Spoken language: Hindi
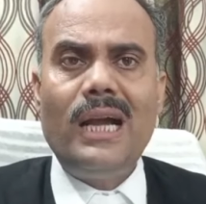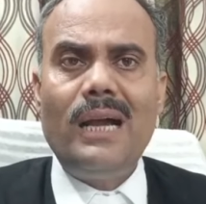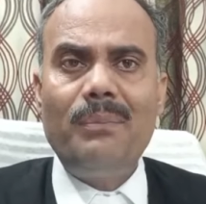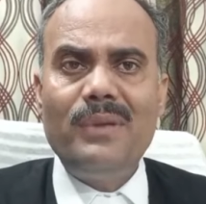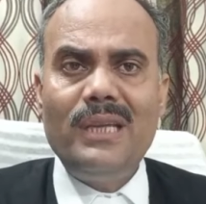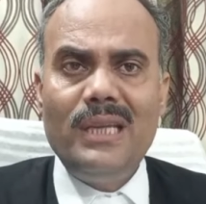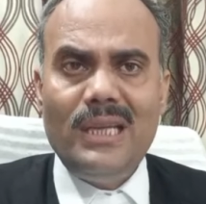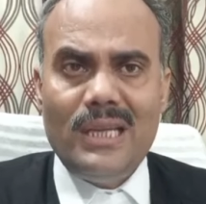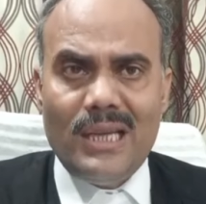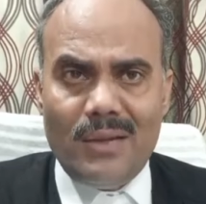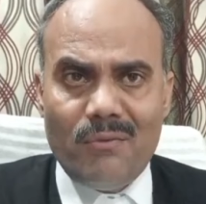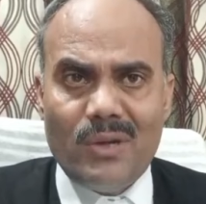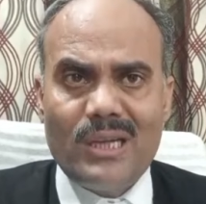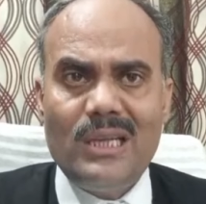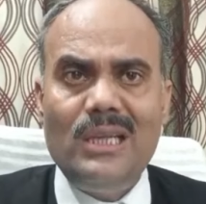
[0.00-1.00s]
आप ही
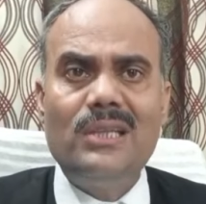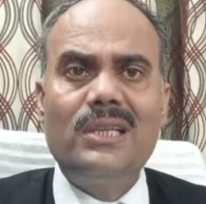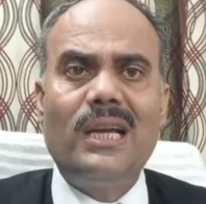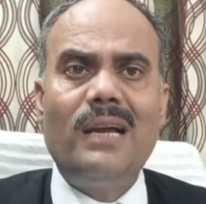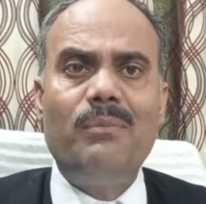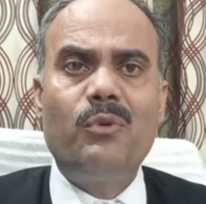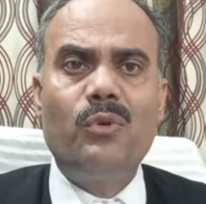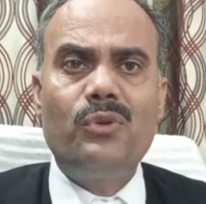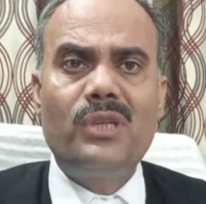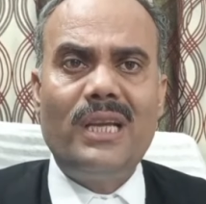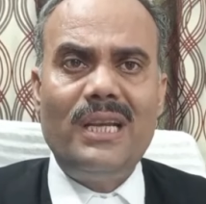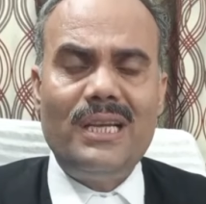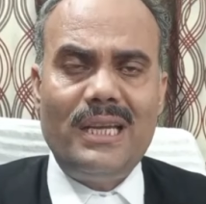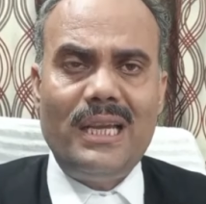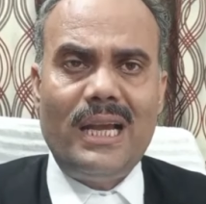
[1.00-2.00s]
ने वकील साहब को
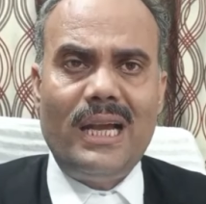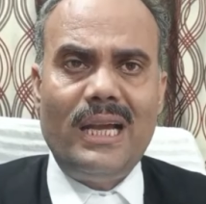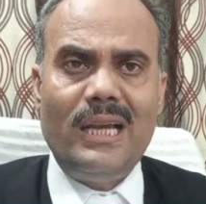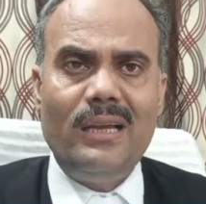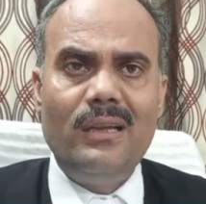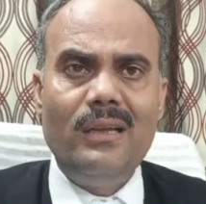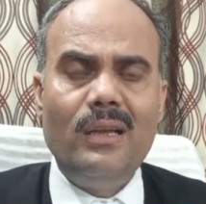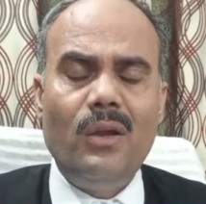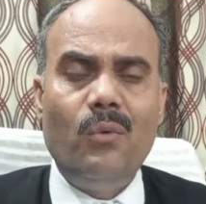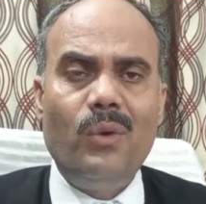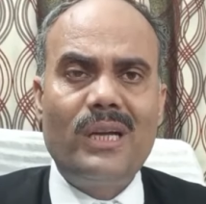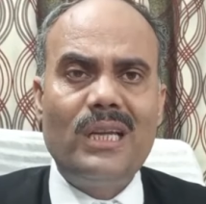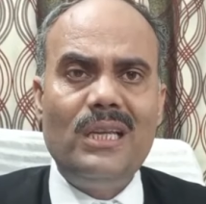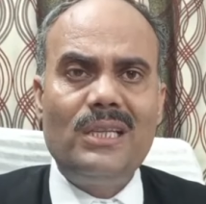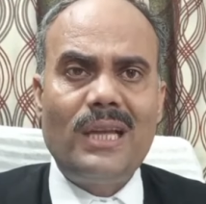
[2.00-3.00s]
चयन किया है
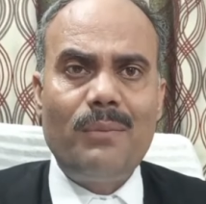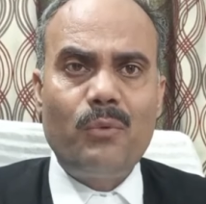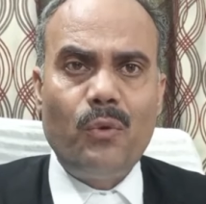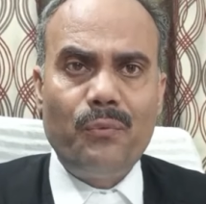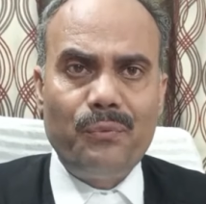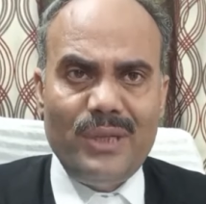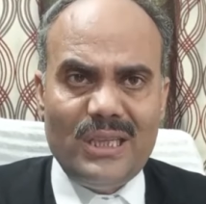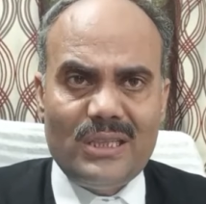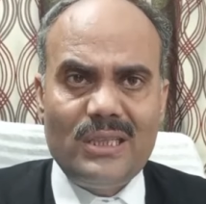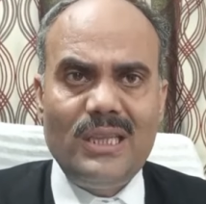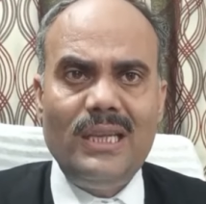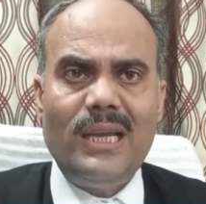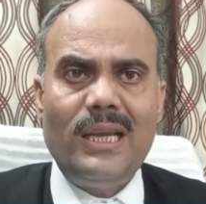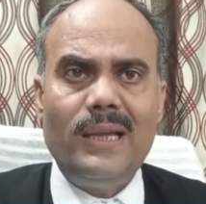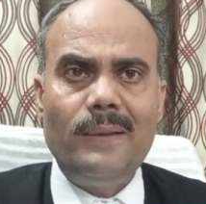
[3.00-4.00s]
वकील साहब को फीस
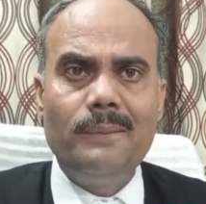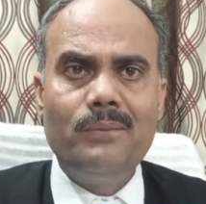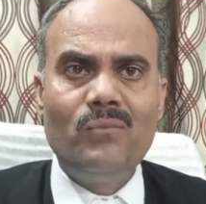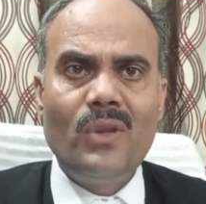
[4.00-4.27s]
दी है